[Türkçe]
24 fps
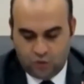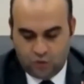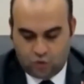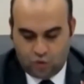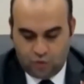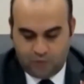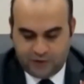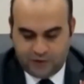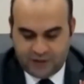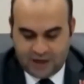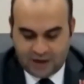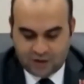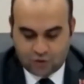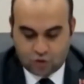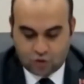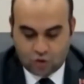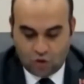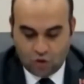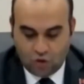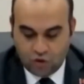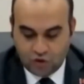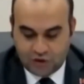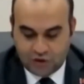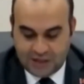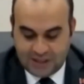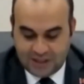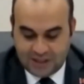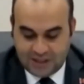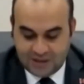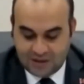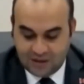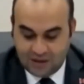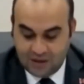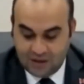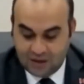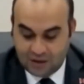TÜBİTAK son
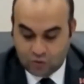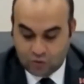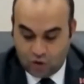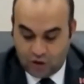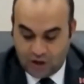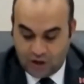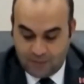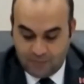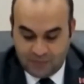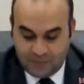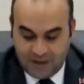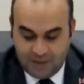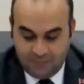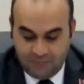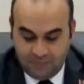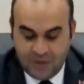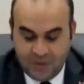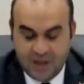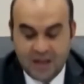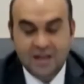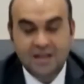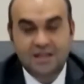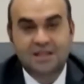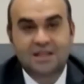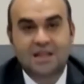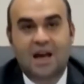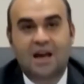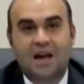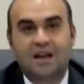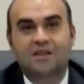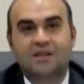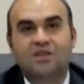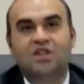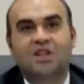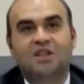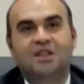18 yıllık dönemde
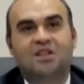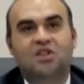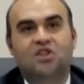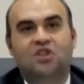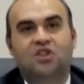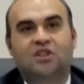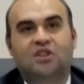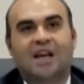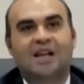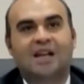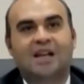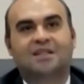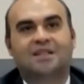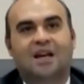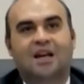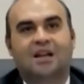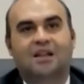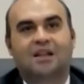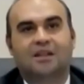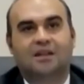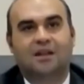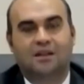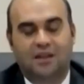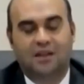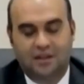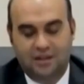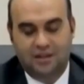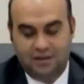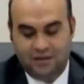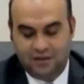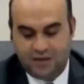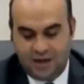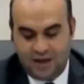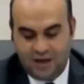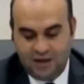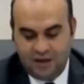sadece dijital sağlık
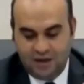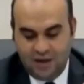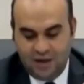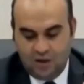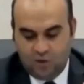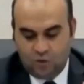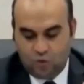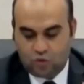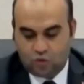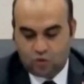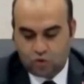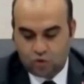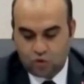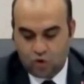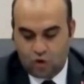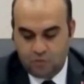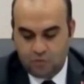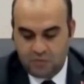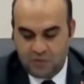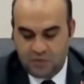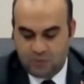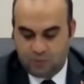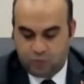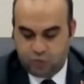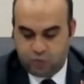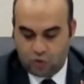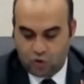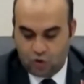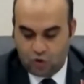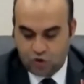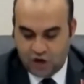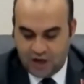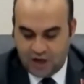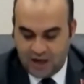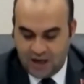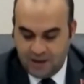alanında 311
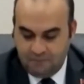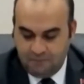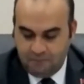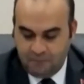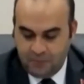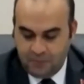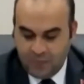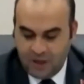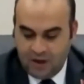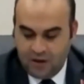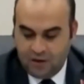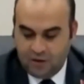projeye